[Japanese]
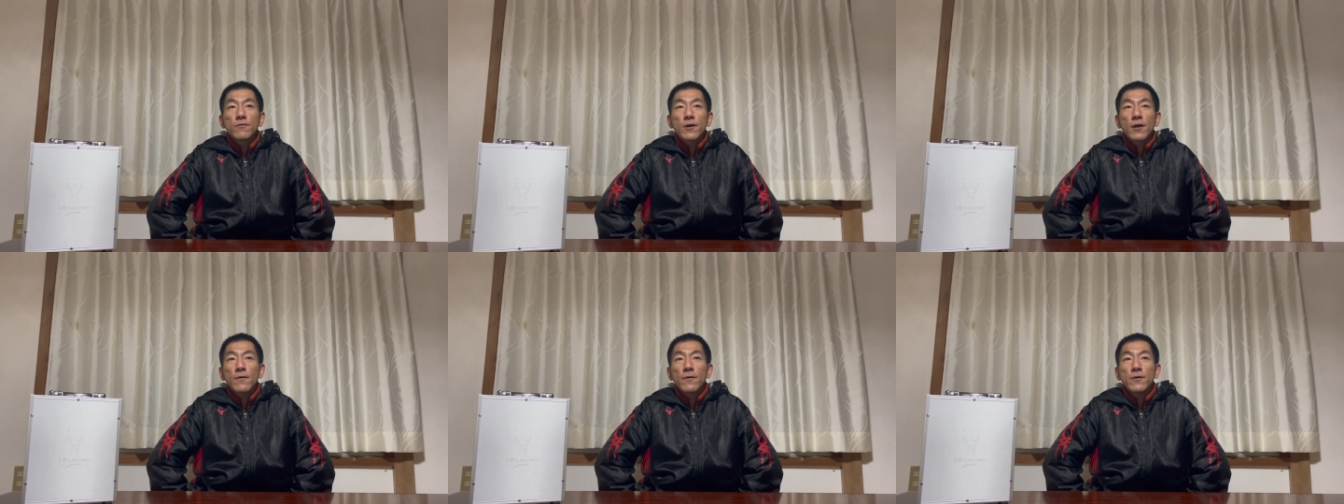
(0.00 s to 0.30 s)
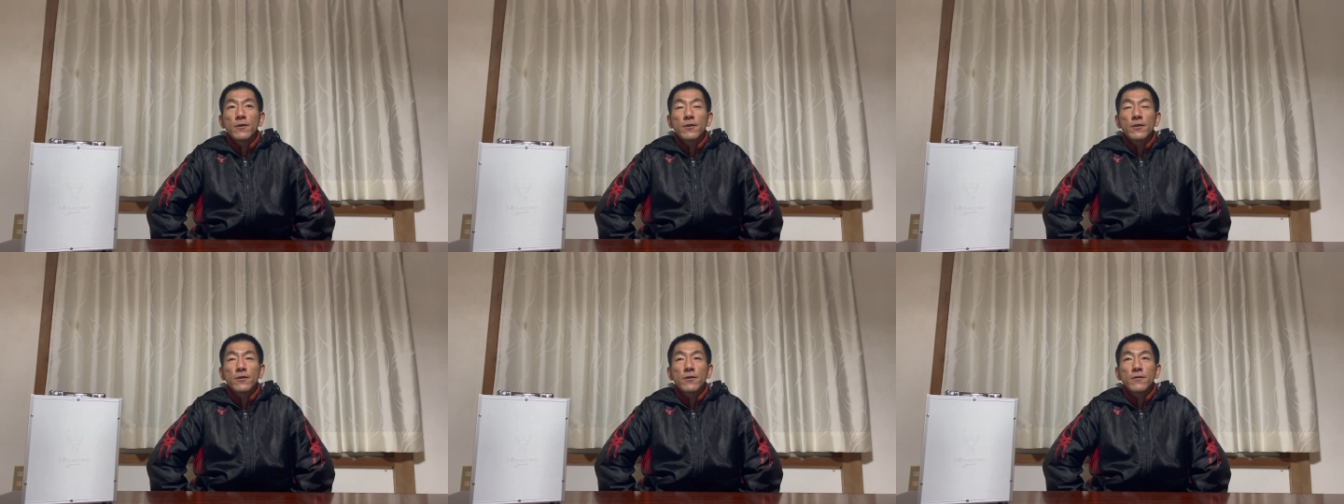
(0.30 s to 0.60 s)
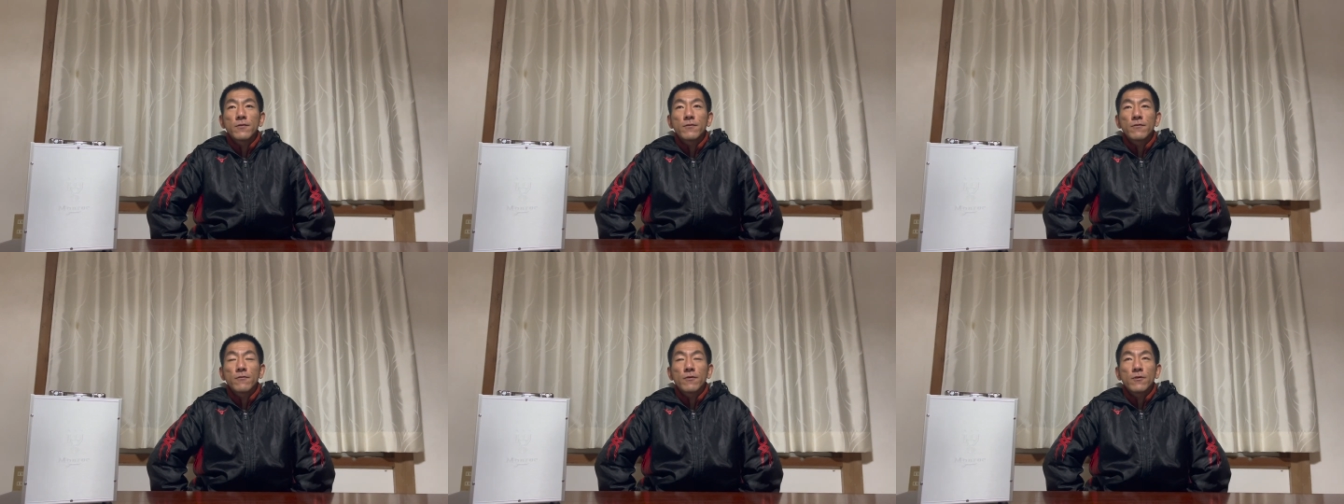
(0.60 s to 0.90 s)
可愛いっ
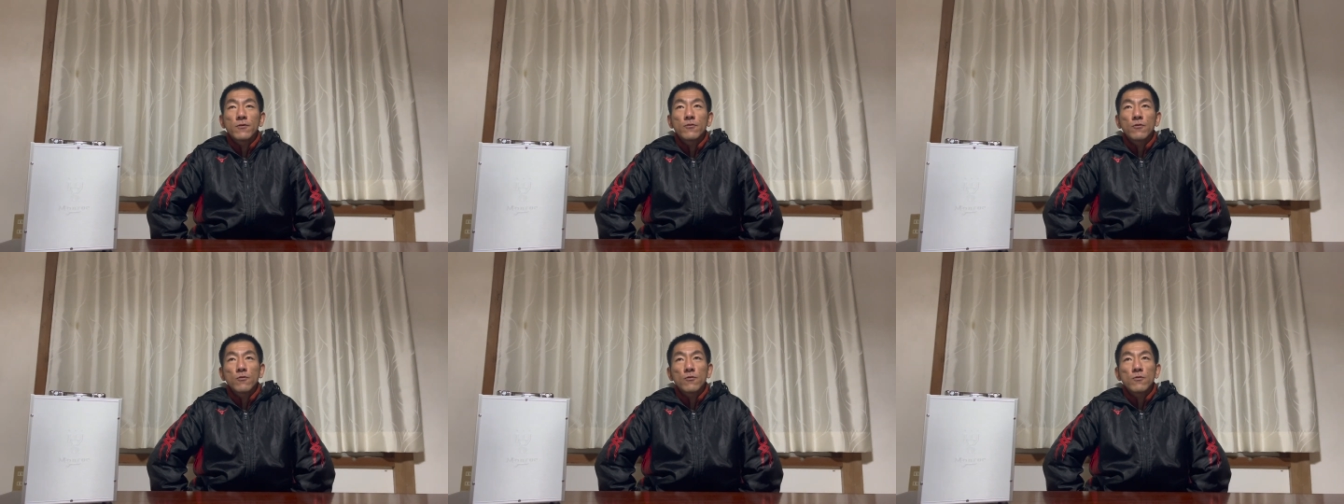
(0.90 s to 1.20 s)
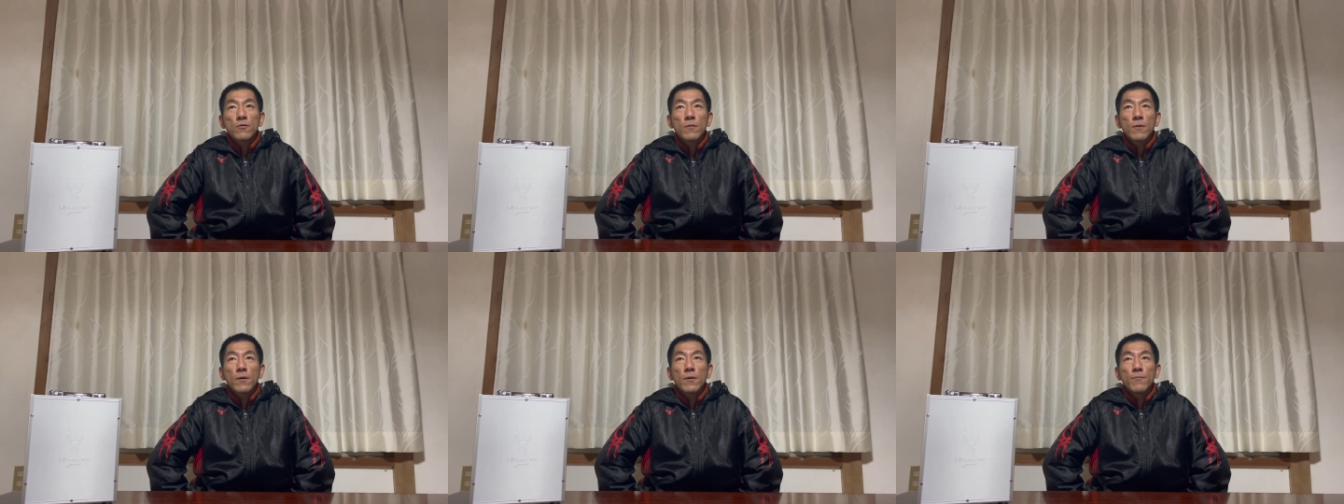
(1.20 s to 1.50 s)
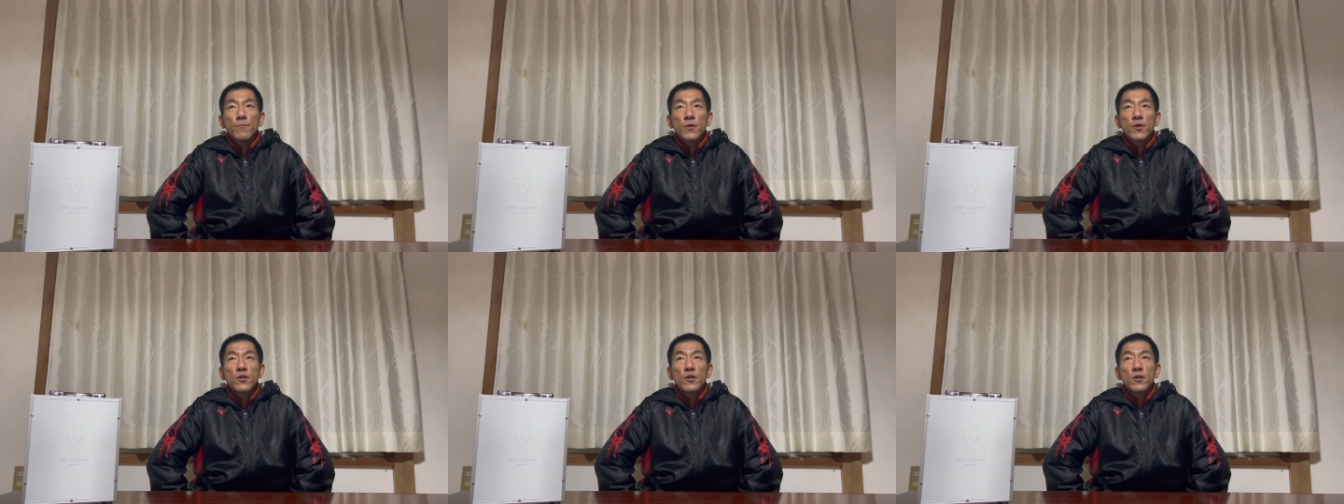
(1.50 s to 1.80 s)
ていうか、ちょっとな
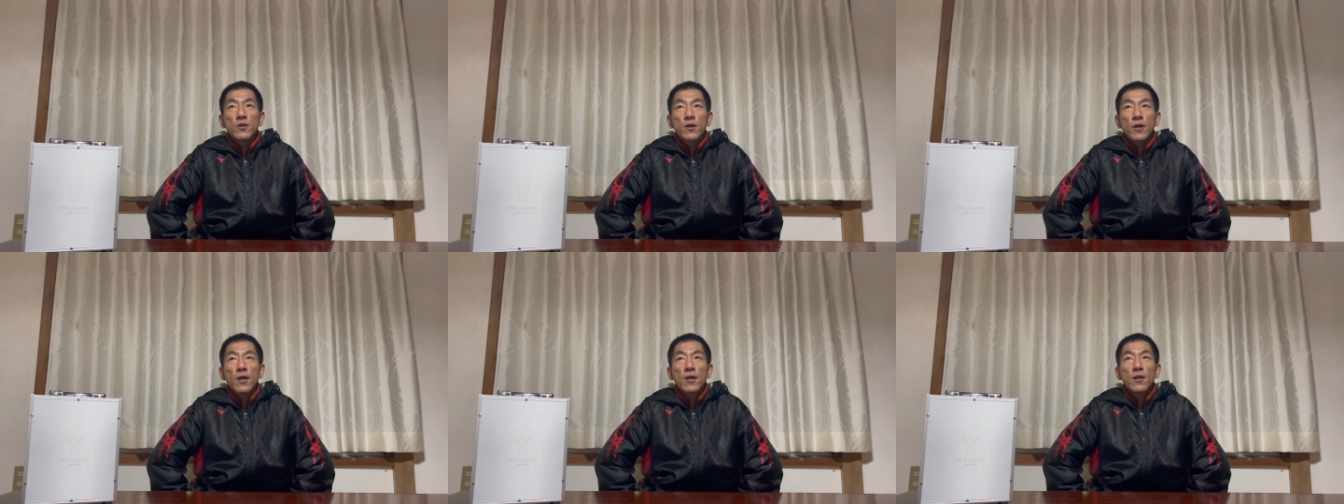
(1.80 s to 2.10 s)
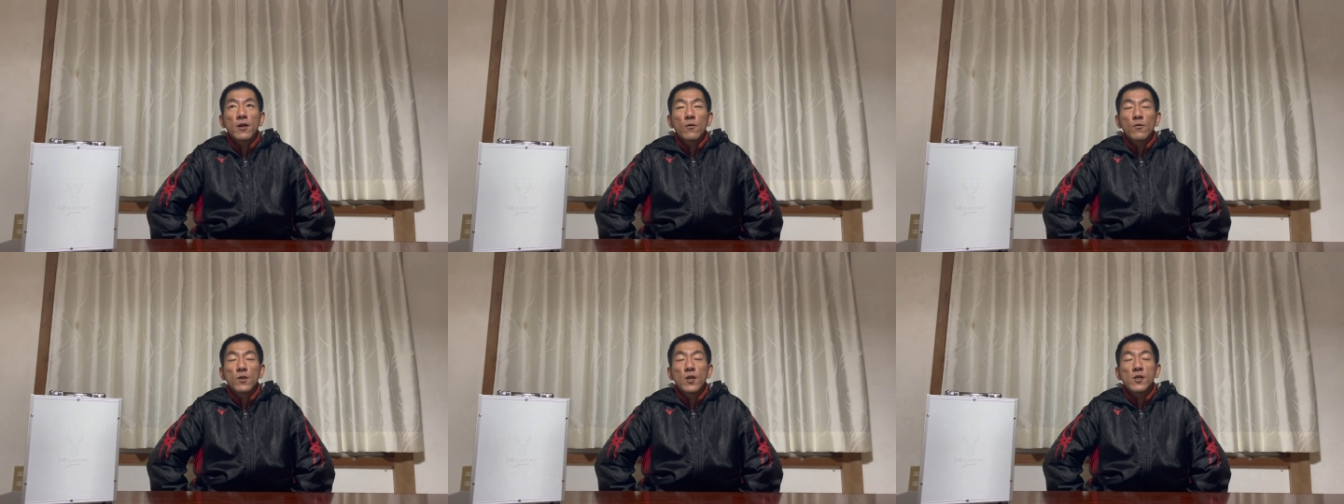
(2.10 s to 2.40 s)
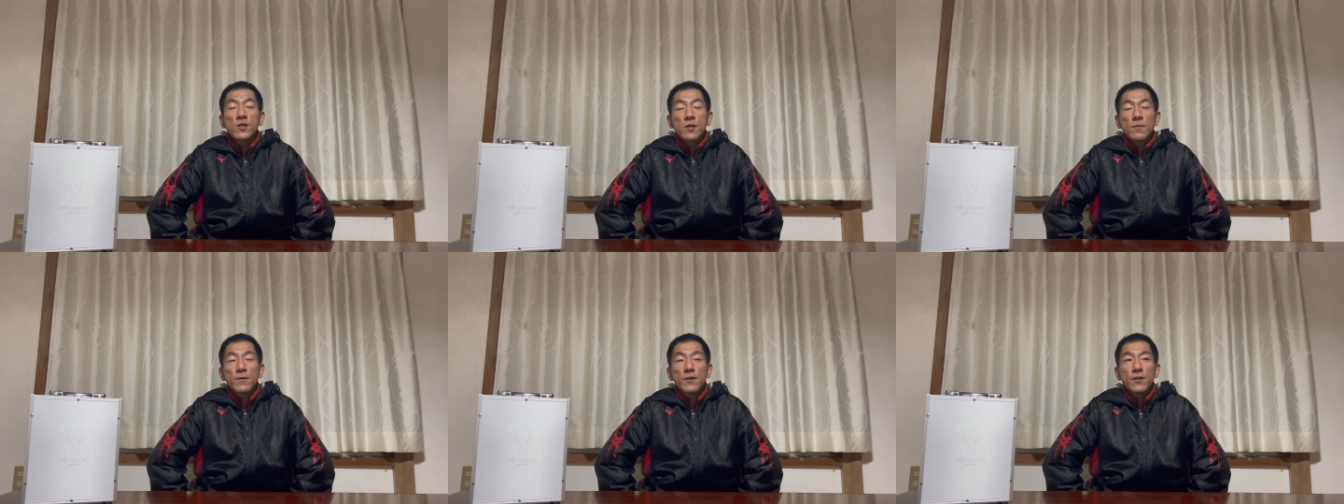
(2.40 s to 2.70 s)
美人系なお
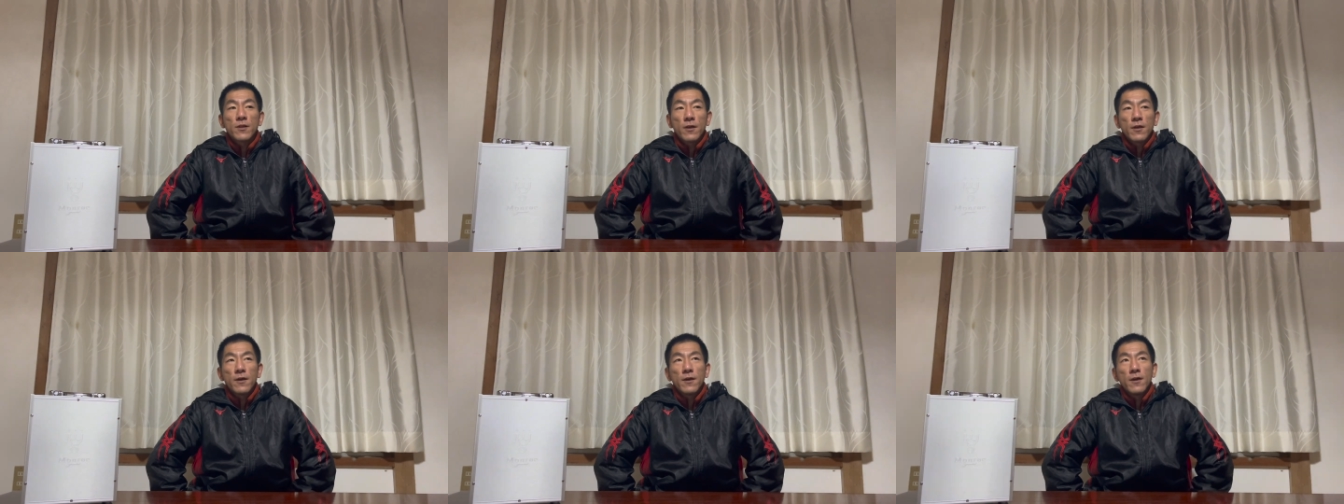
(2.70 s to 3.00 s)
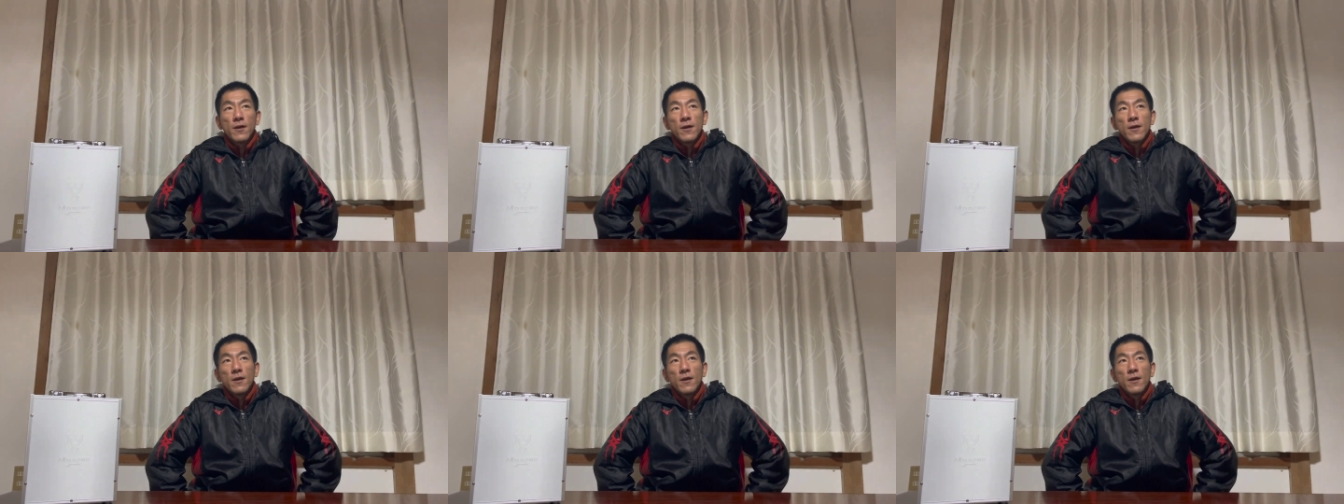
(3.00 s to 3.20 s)
姉様で、